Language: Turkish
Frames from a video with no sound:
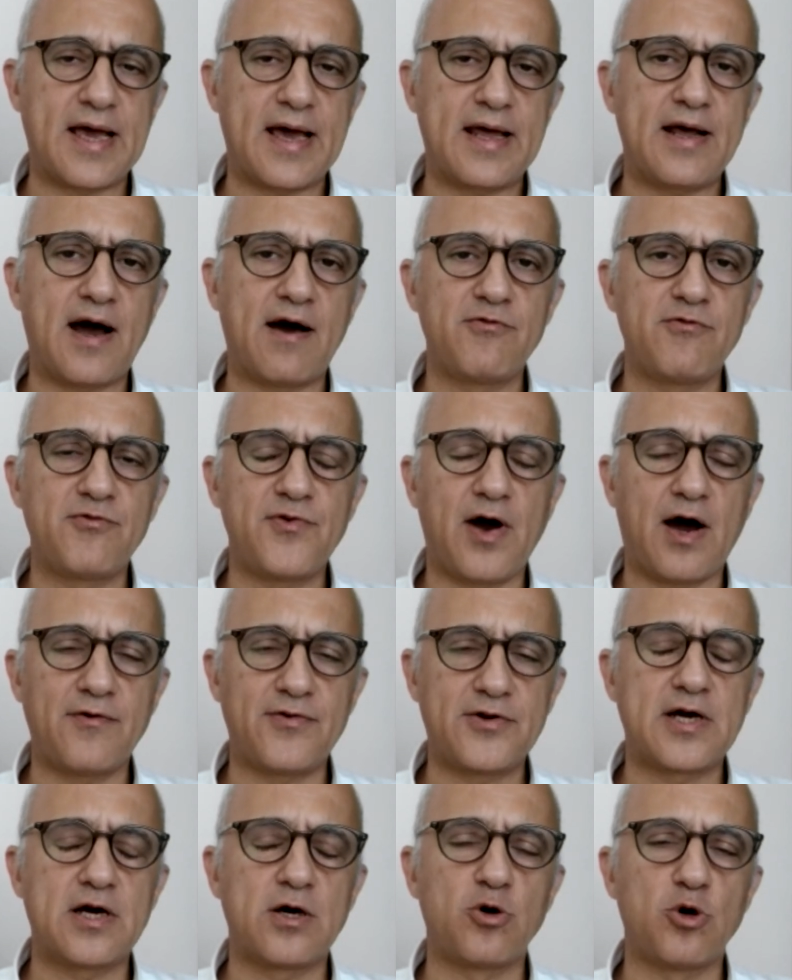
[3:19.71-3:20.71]
Yani
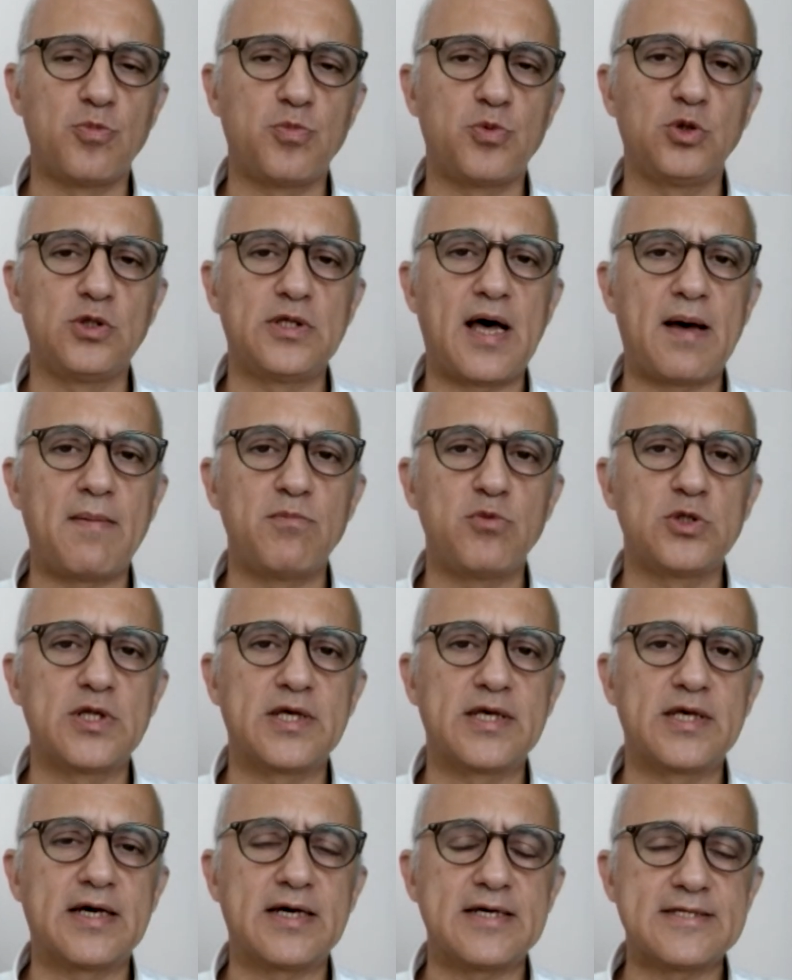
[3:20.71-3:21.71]
Afrika kopundan
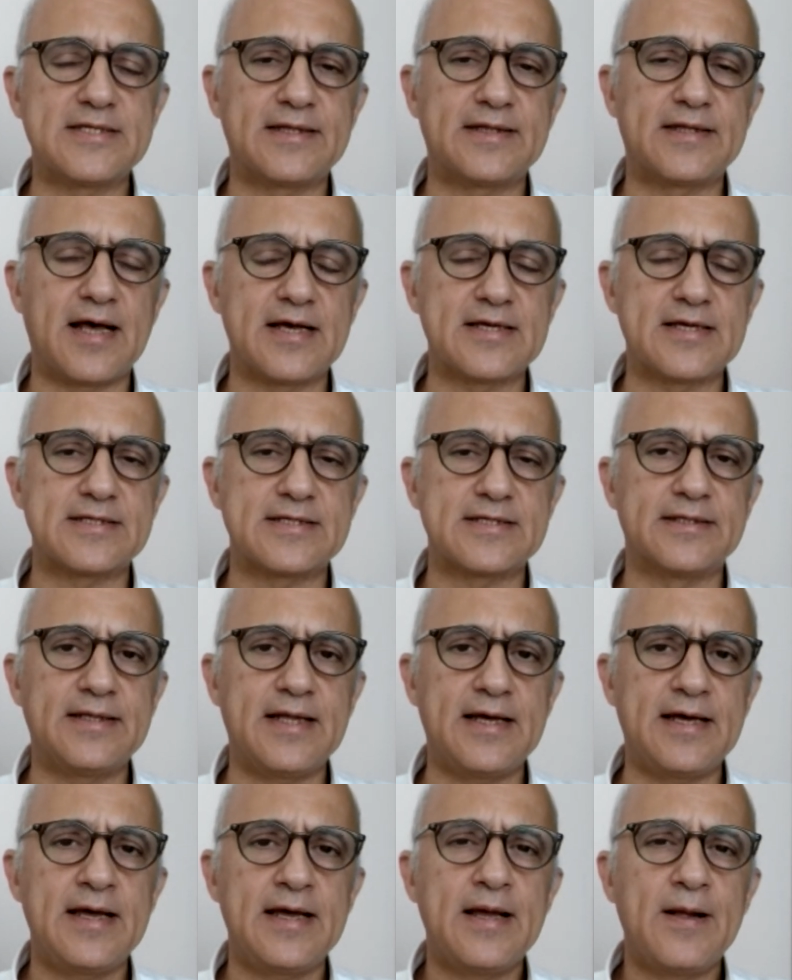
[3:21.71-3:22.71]
buradaki kasıt da
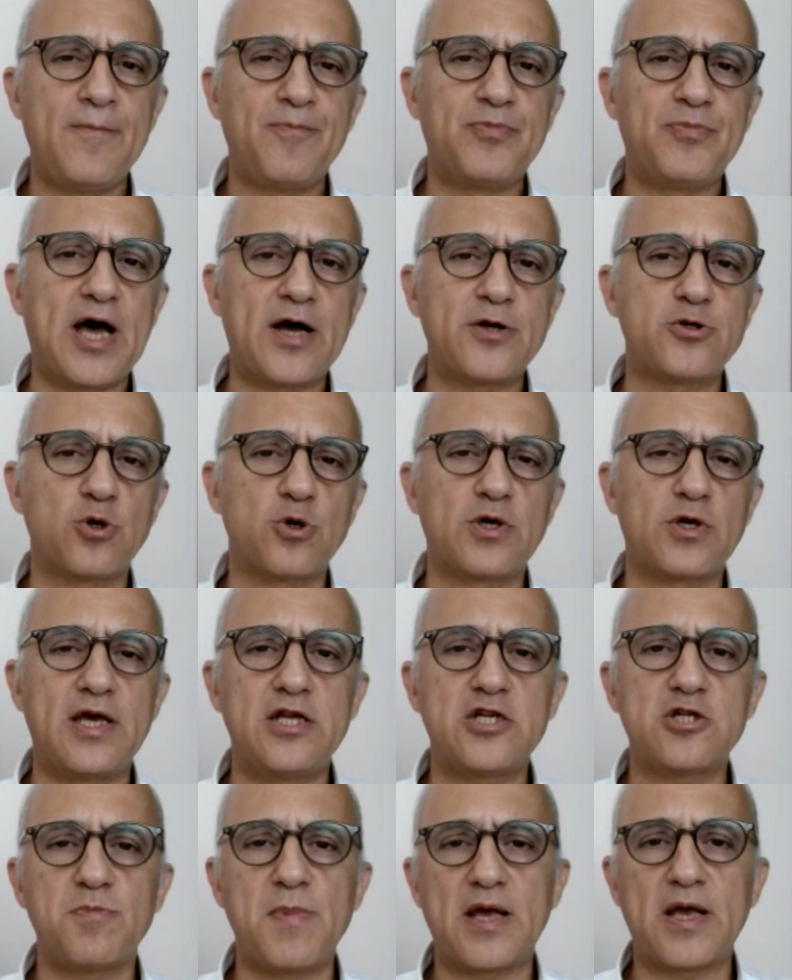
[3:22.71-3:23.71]
aslında daha çok
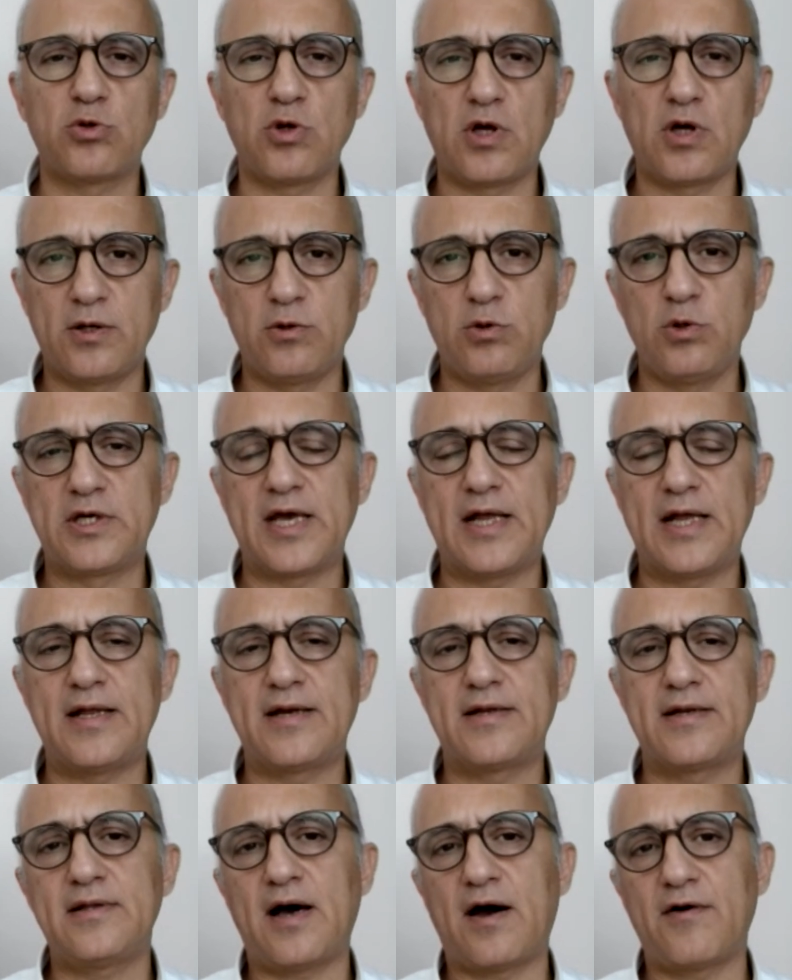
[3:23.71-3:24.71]
gelişmekte olan
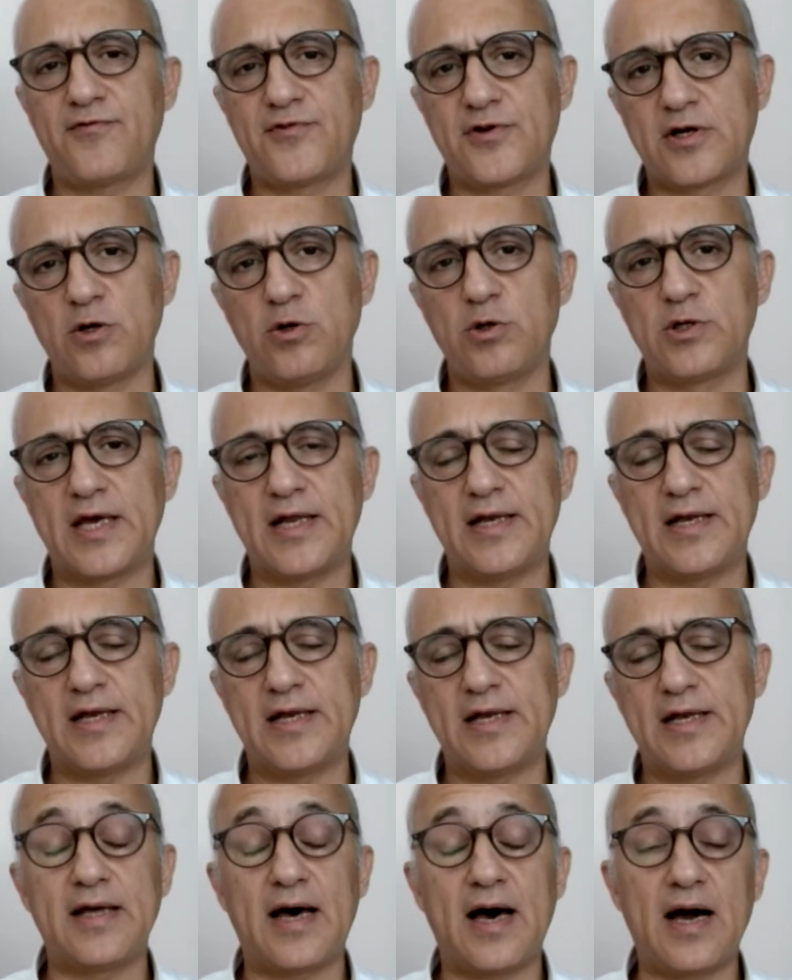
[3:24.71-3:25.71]
ülkelerin, Afrika
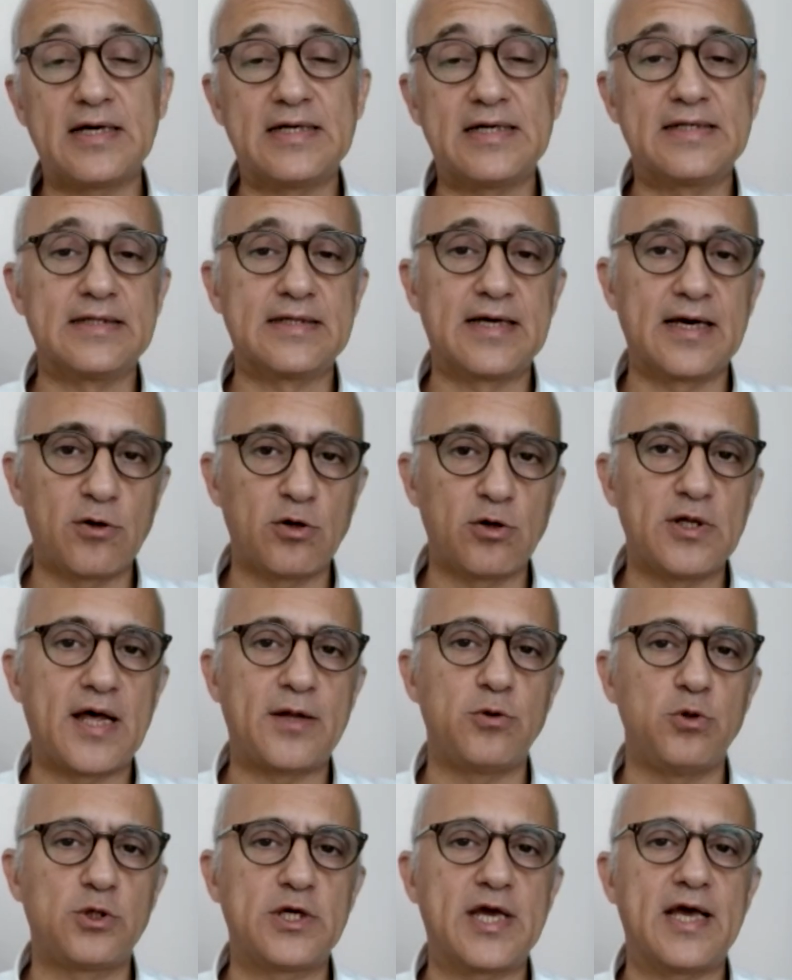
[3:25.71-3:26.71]
ülkelerinin, daha kırılgan
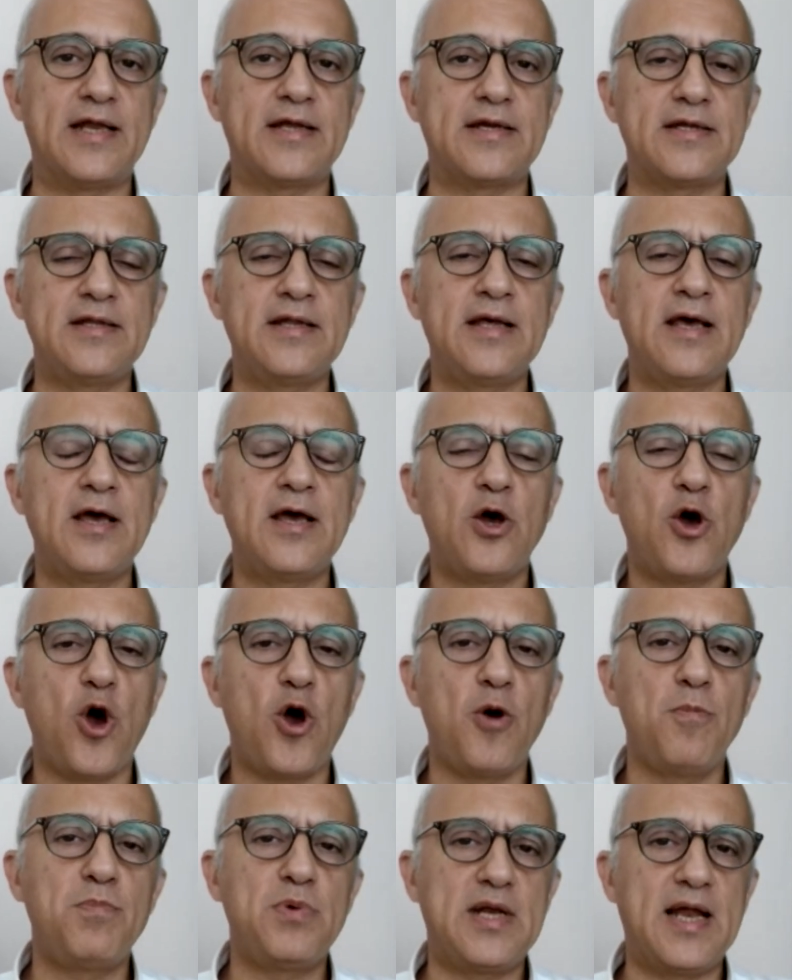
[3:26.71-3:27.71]
olan ülkelerin
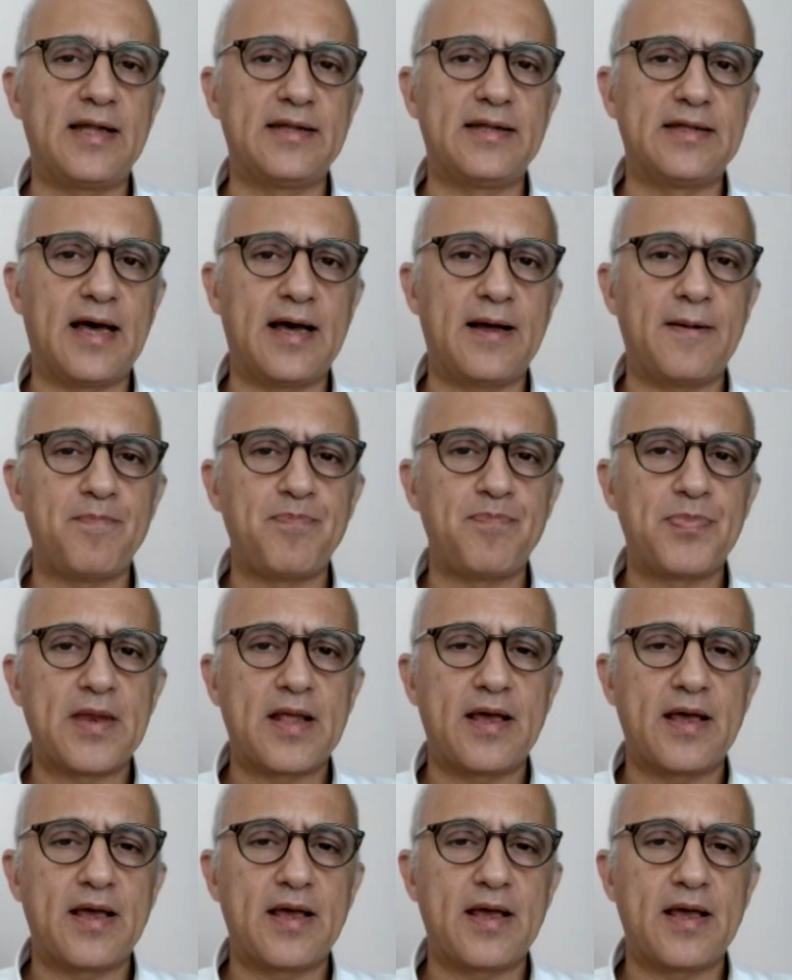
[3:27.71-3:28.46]
ön planda